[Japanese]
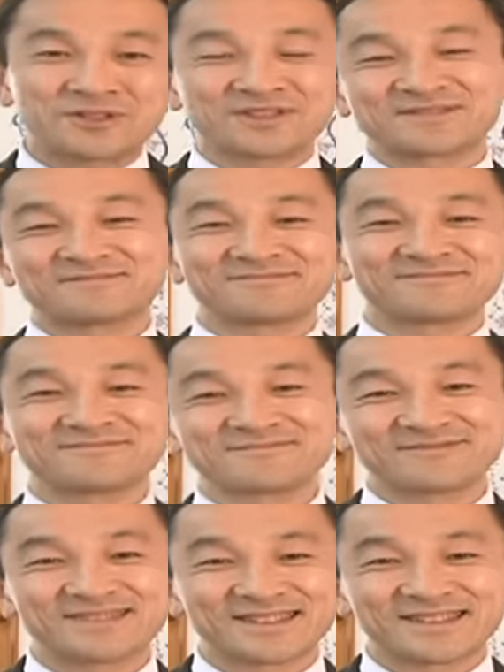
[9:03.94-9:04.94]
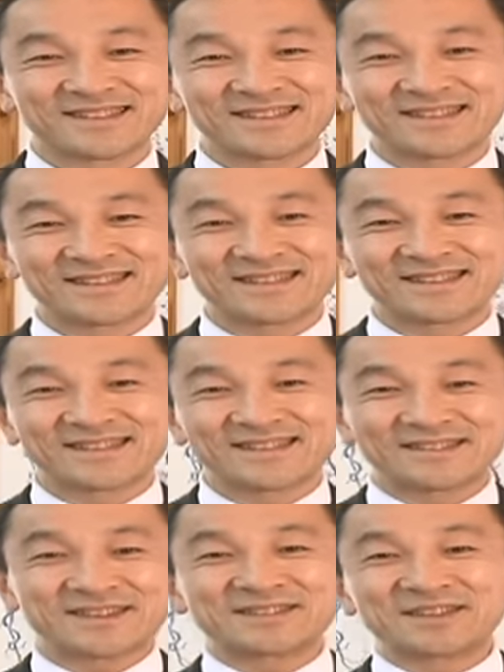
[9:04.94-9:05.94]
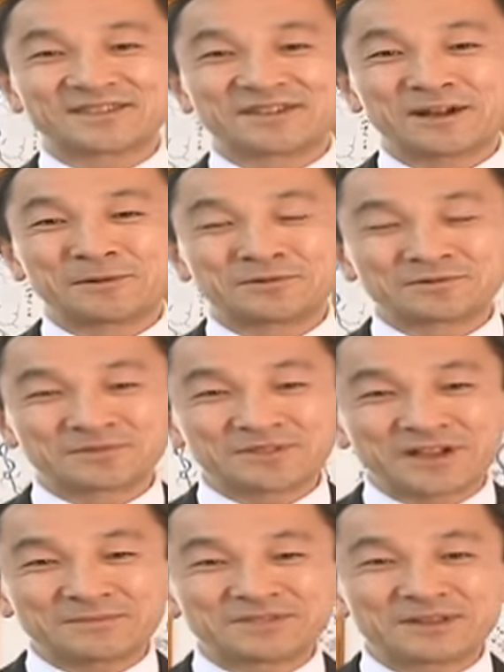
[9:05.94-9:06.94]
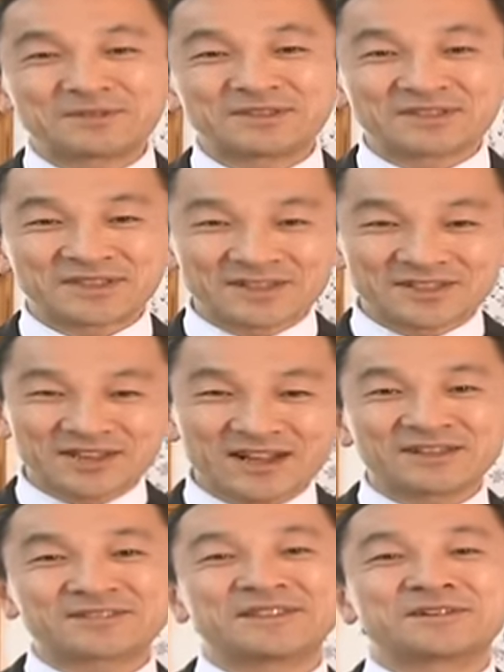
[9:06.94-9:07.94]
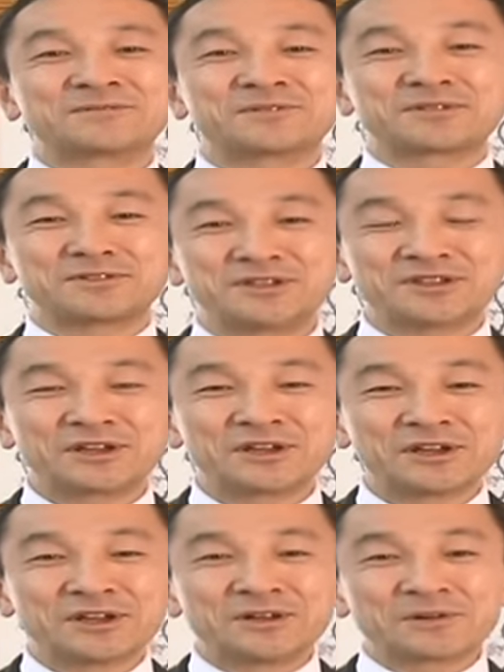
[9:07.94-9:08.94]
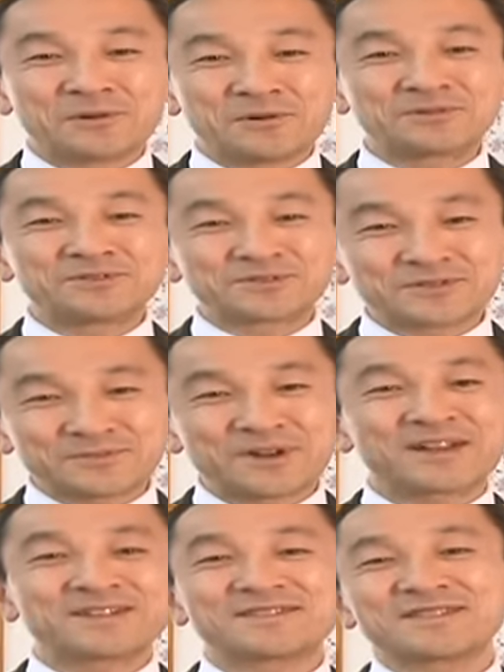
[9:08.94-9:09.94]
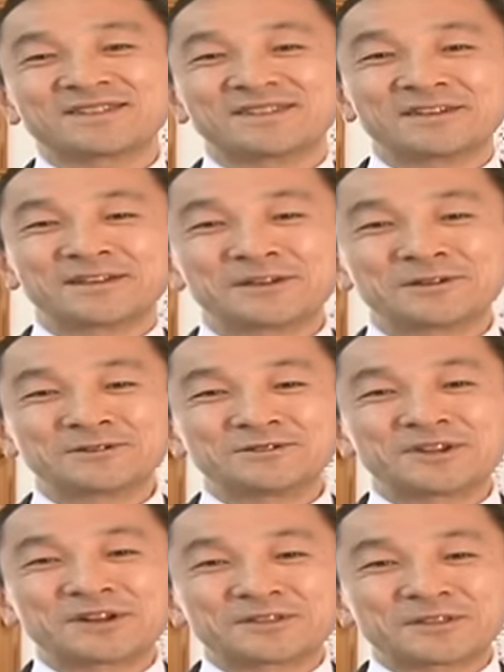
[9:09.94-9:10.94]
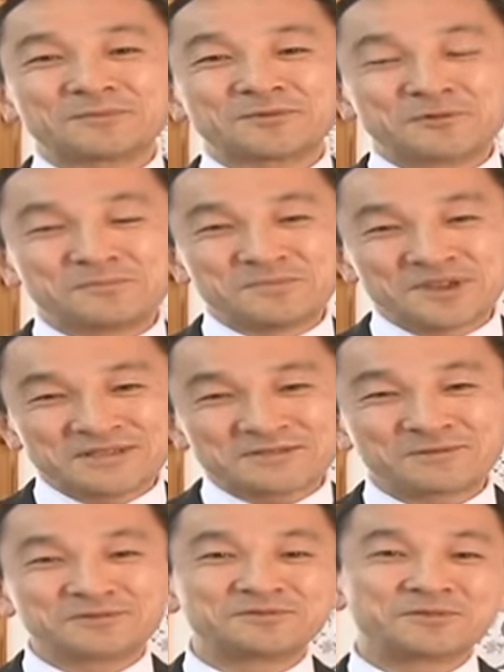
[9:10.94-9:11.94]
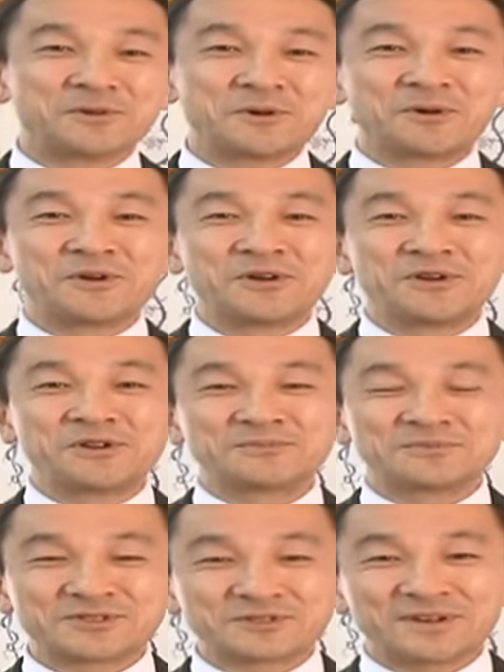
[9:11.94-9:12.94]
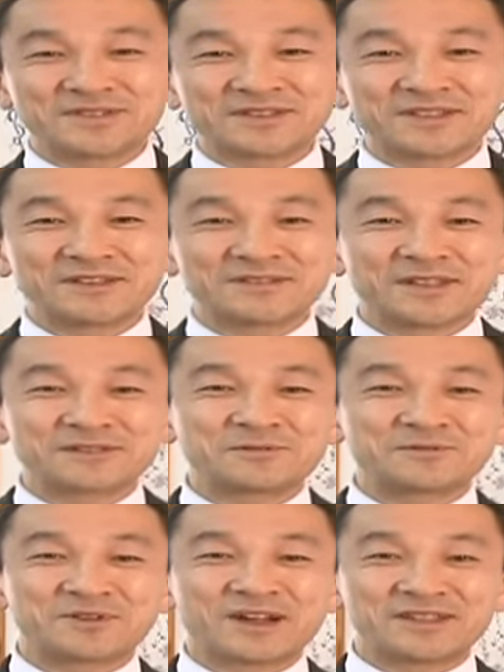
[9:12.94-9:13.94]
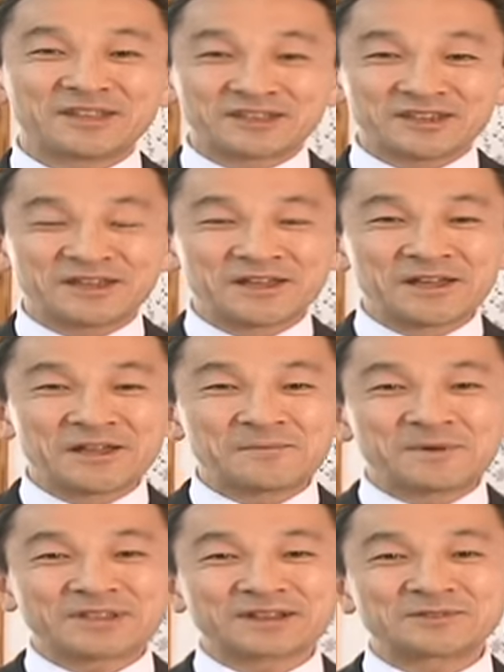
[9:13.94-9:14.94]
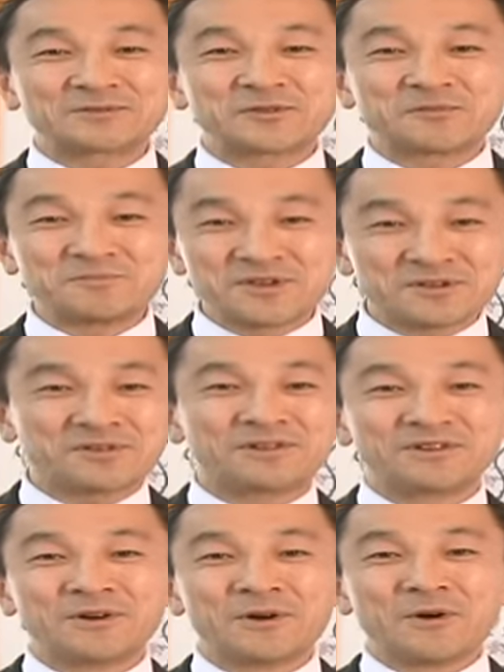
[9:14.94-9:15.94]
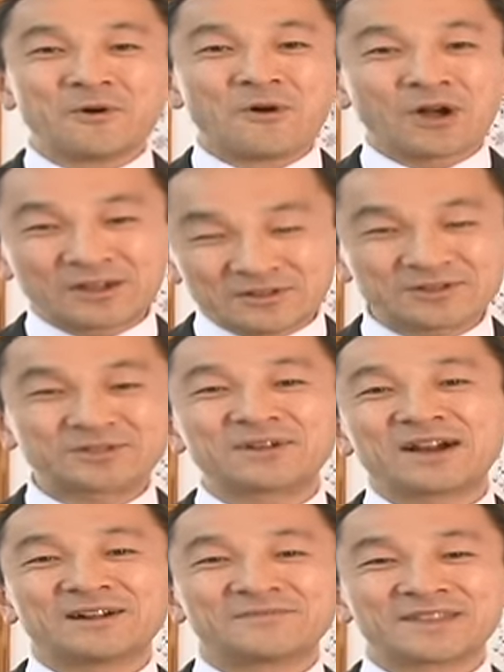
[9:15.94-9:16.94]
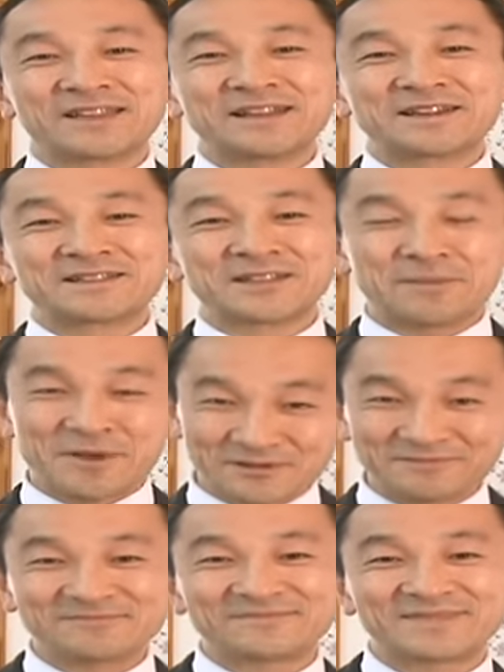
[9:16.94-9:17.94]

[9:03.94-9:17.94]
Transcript: です私たちが本当に神様に立ち返っていく時にこういう素晴らしい悔い改めの実というのを結ばせていただくことができまたその実を他の人が食べる